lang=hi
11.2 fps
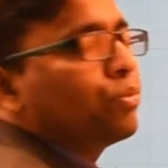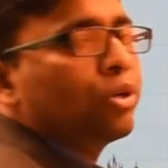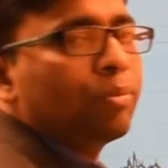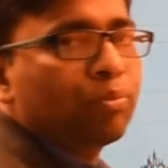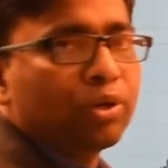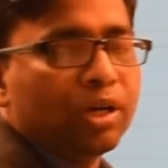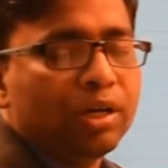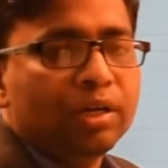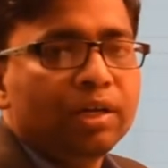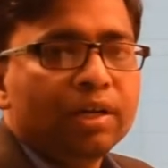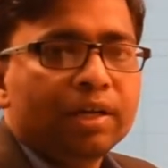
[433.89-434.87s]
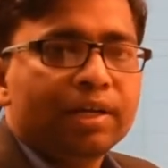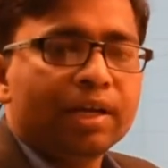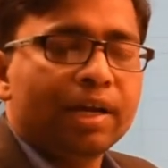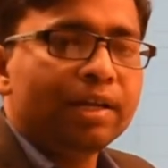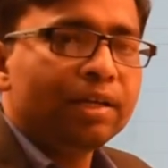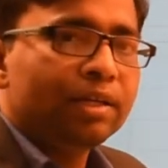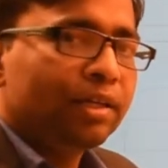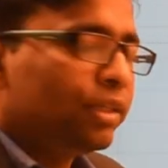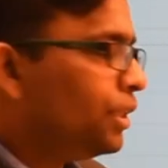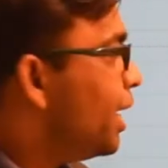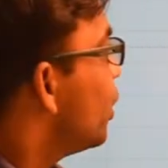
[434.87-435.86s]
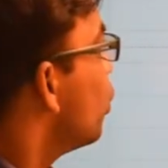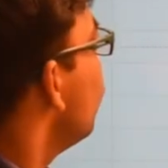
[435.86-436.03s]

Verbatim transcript: पूरा पूरा ट्रेडिंग देखने को